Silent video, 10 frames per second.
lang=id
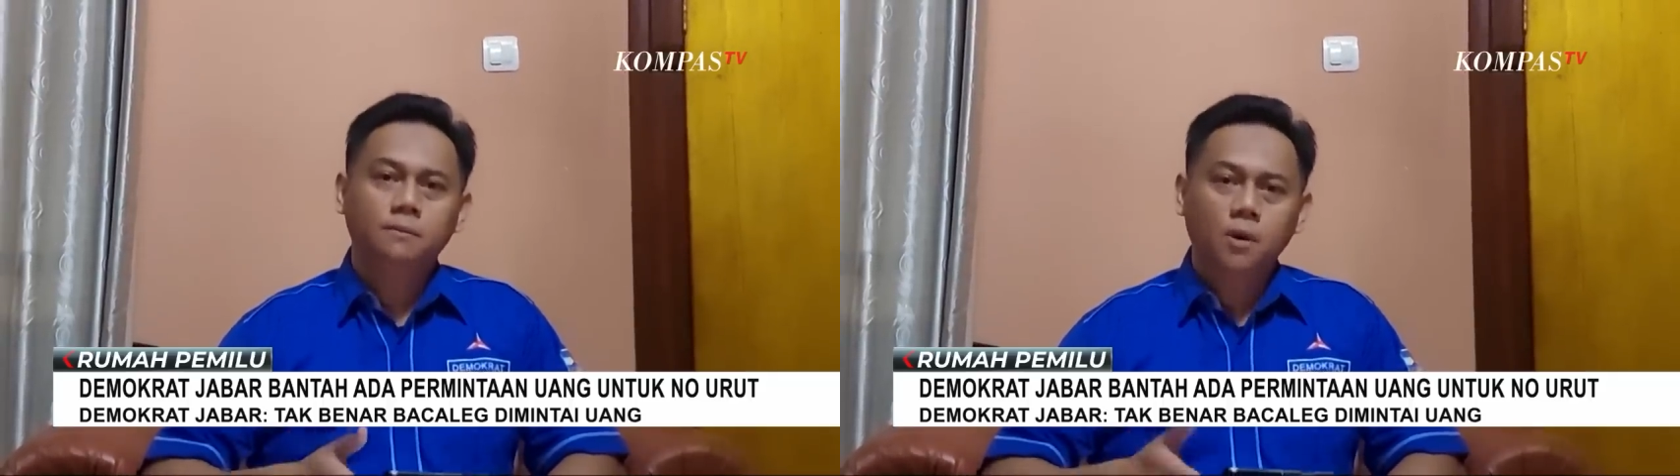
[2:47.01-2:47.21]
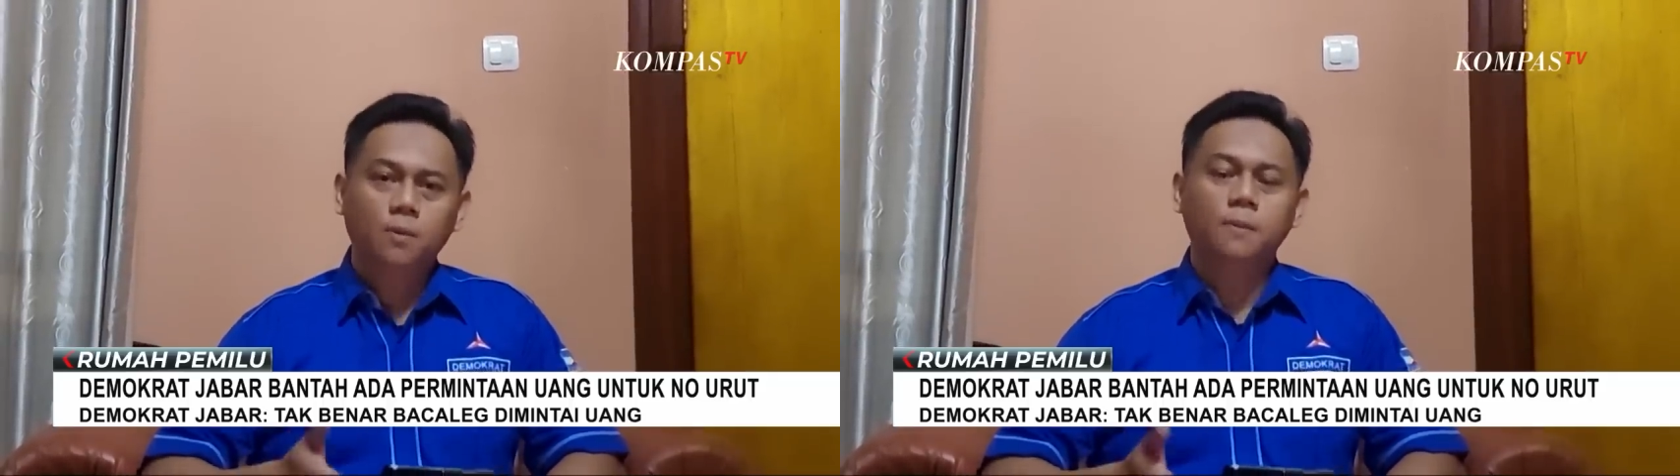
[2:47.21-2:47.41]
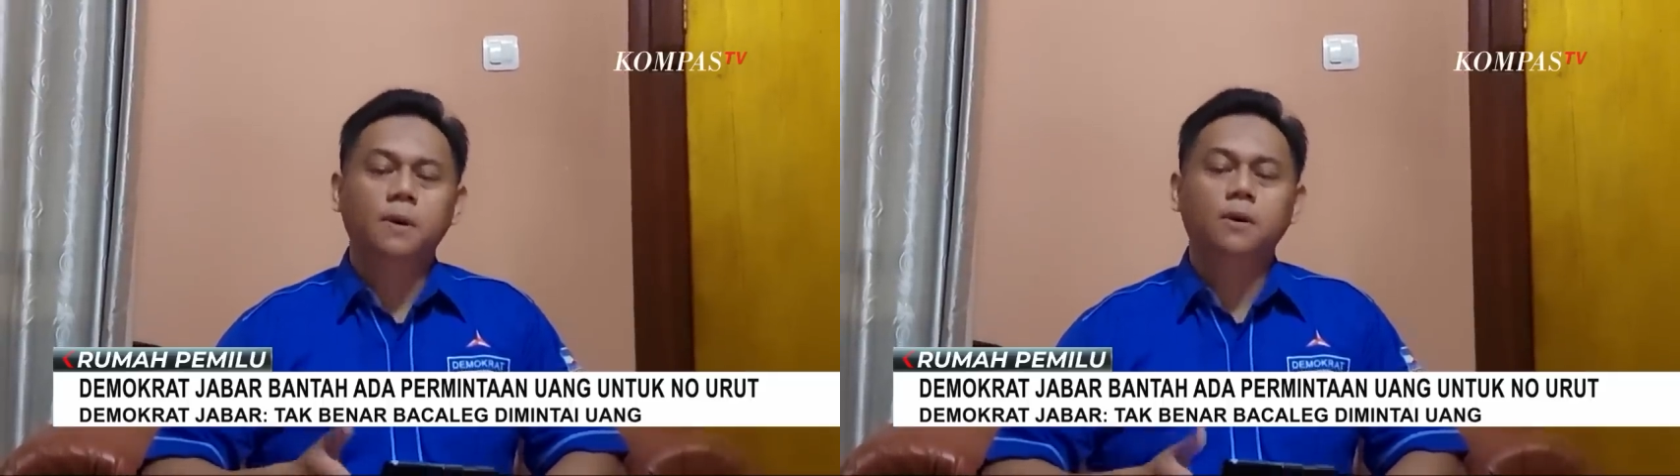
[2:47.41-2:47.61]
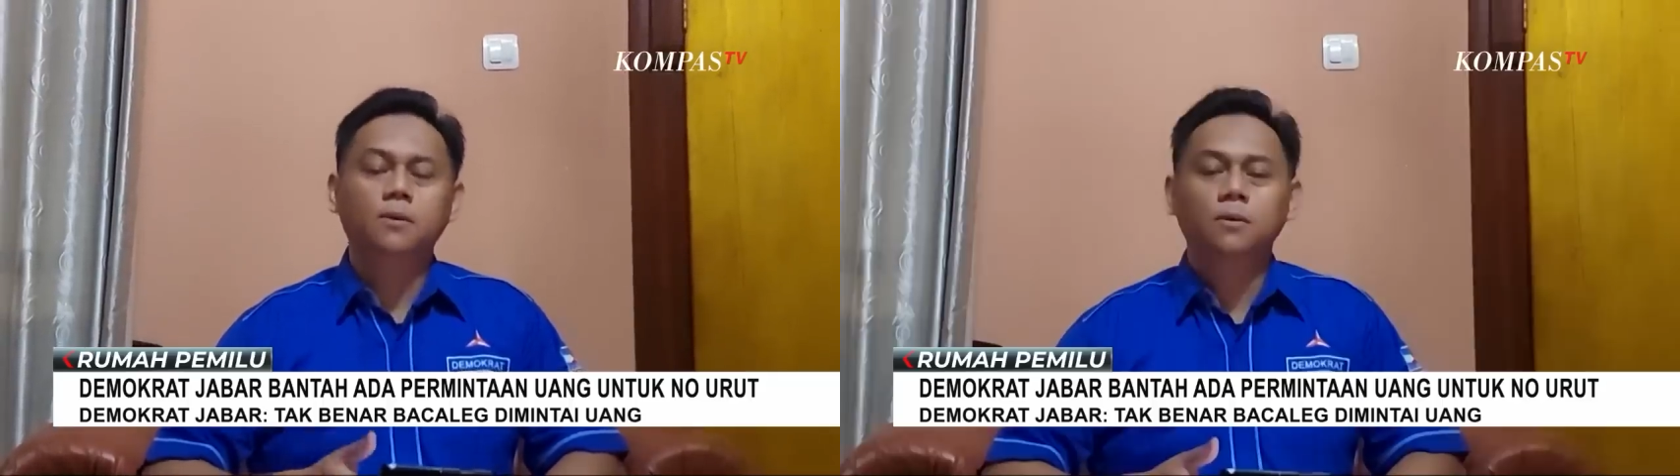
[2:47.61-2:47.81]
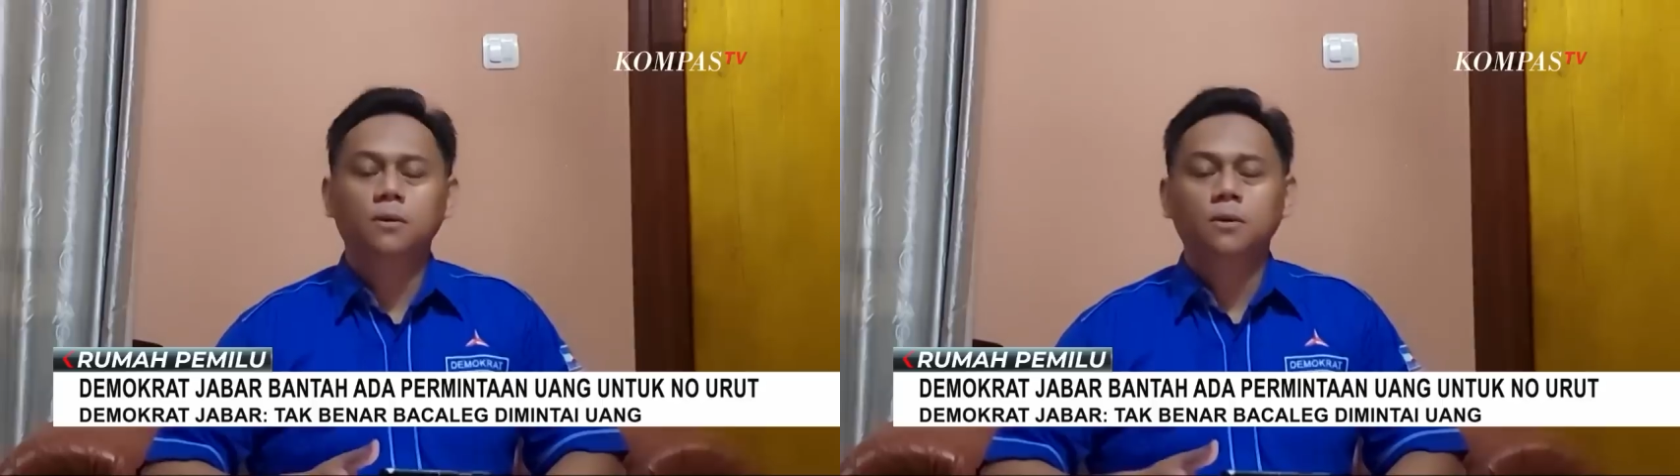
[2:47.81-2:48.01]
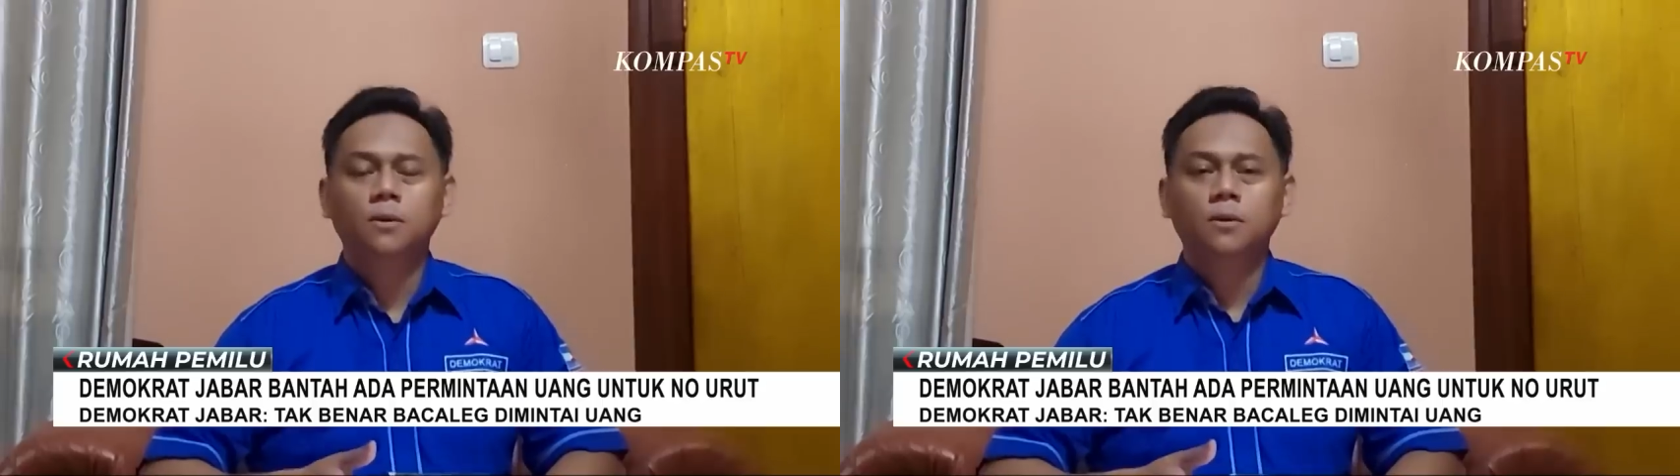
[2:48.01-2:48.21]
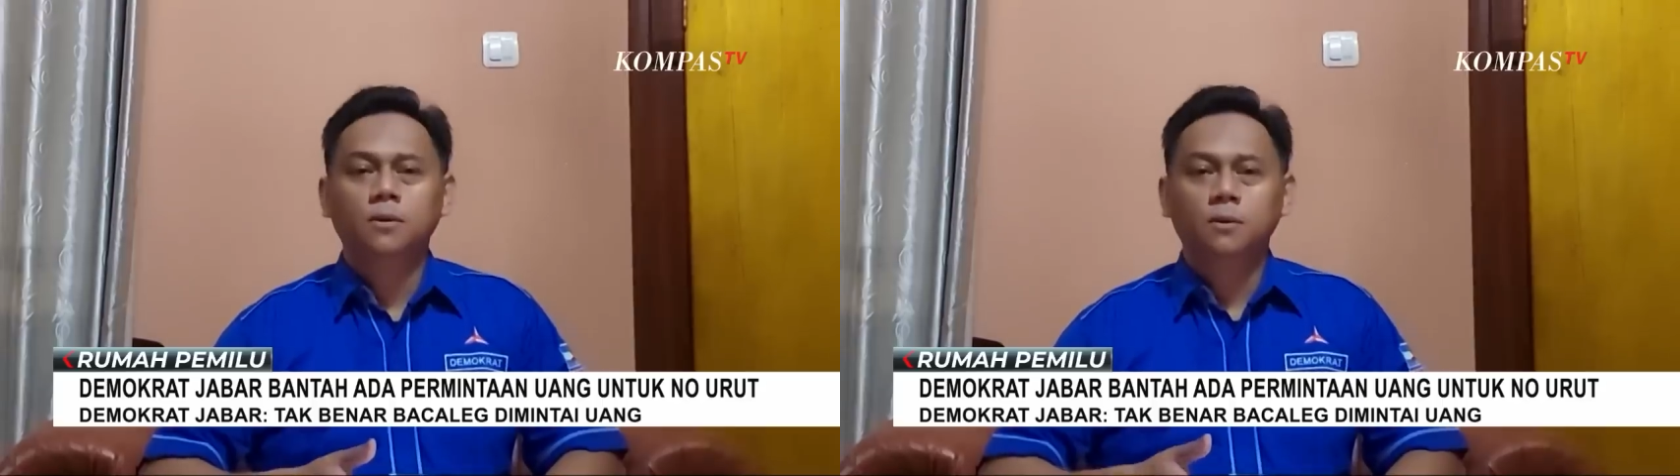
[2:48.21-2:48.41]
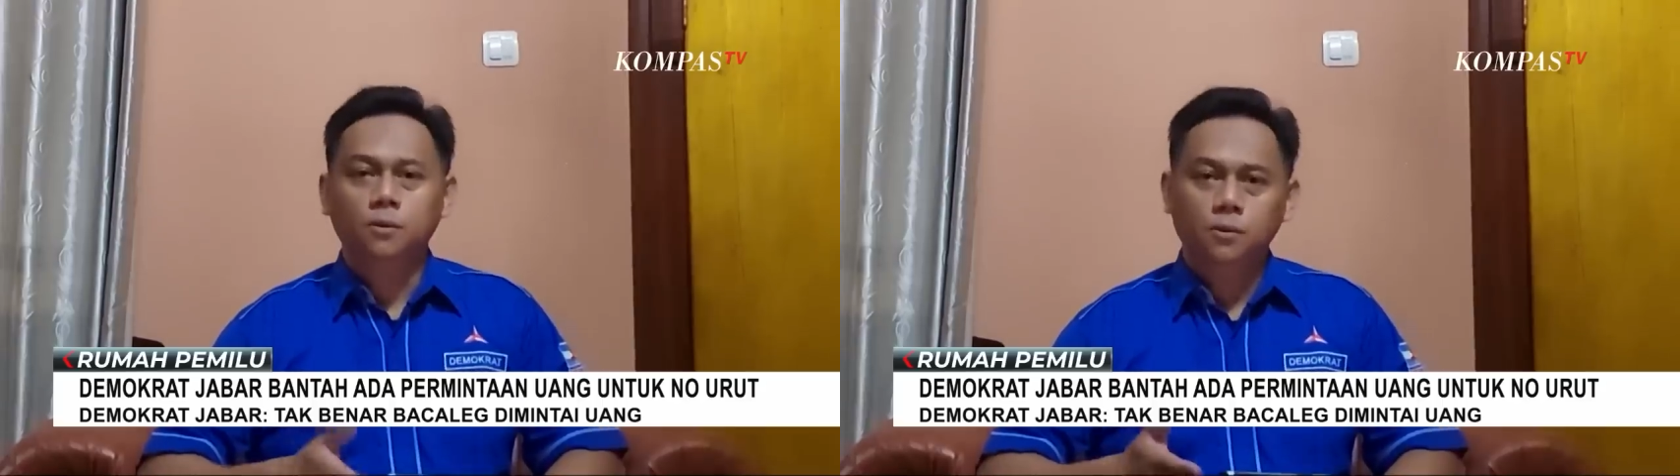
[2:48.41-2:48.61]
bahu-membahu
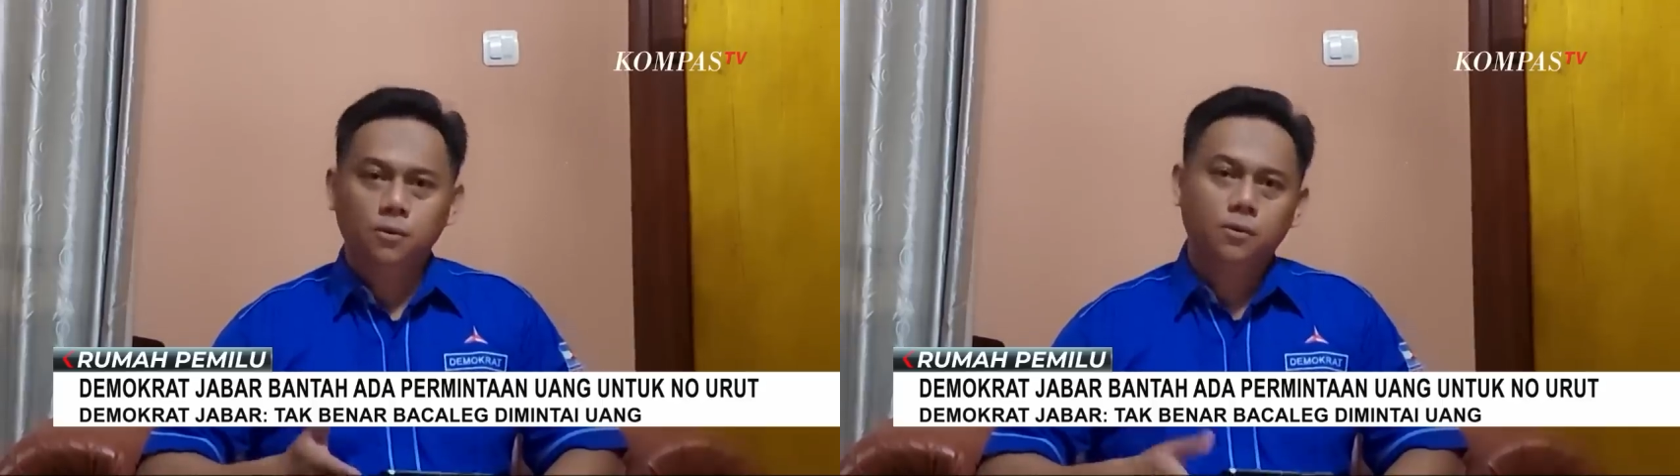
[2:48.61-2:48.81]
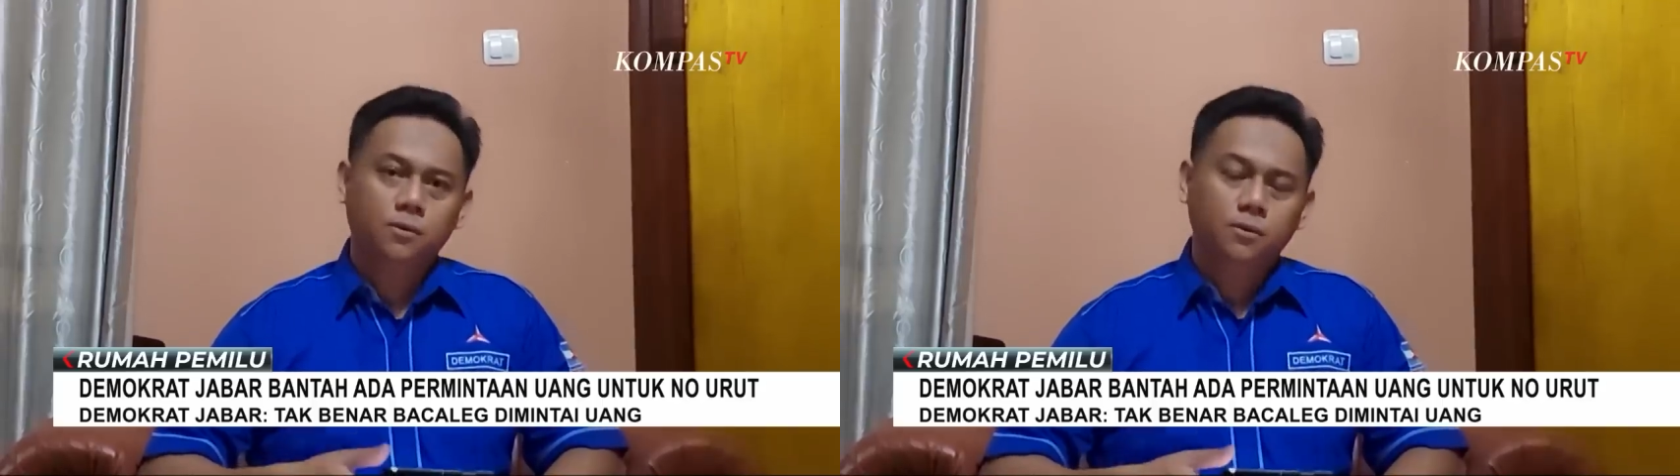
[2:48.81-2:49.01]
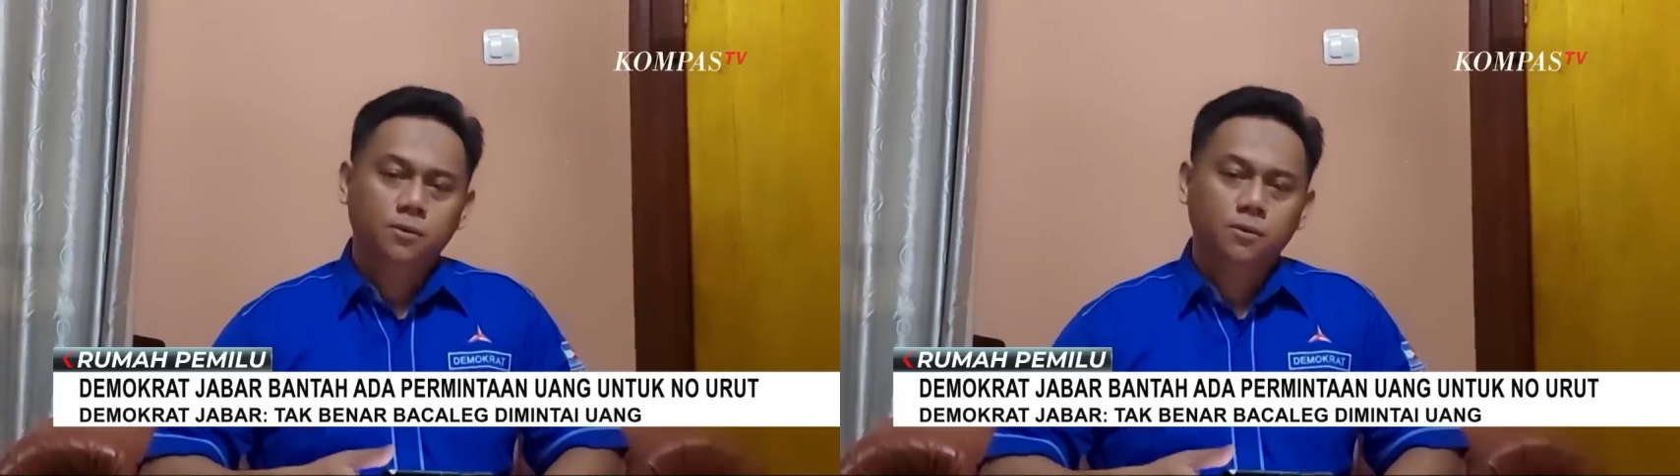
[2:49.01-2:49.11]
untuk